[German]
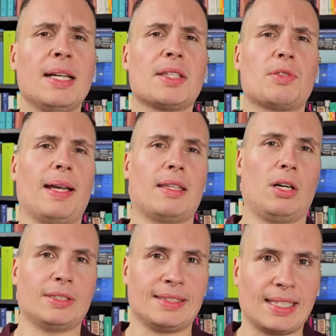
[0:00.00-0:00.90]

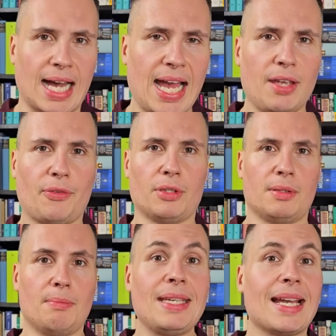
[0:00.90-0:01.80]
2003 von
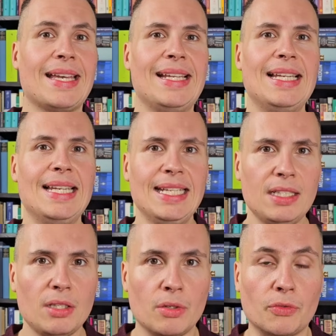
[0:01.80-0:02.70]
Michael
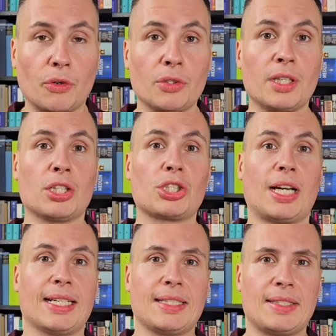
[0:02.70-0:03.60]
Linden von der
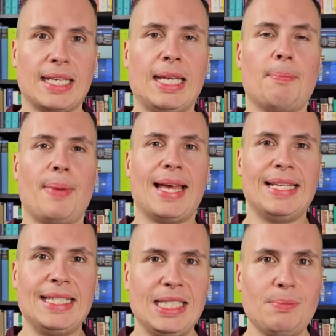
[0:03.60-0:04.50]
Charité
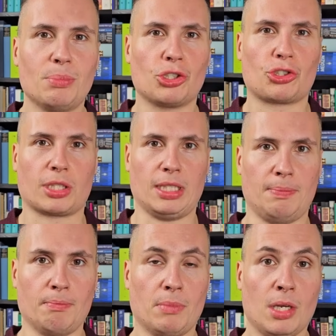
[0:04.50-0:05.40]
Berlin
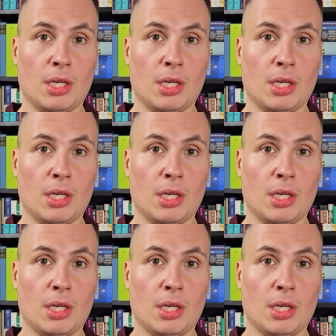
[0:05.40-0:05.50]
beschrieben.